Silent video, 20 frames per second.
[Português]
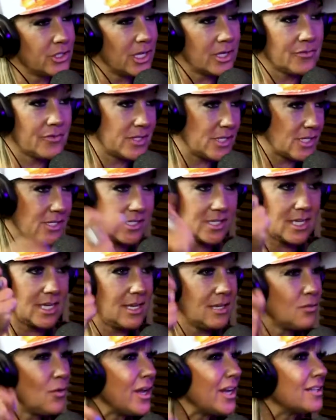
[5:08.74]
o dinheiro faz
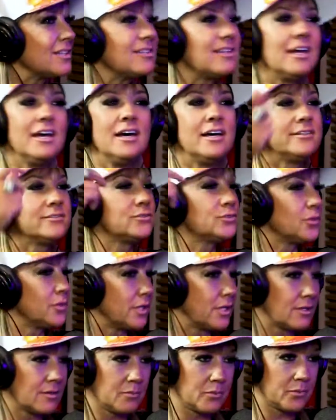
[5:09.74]
assim, não era tanto,
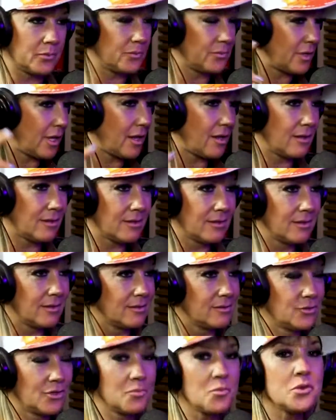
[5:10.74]
era, né,
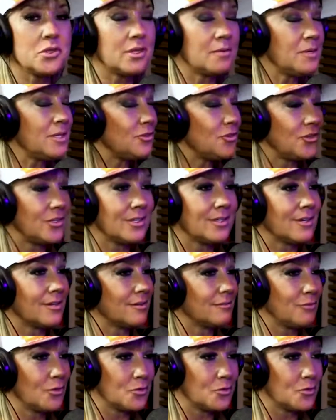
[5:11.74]
tinha muita mentira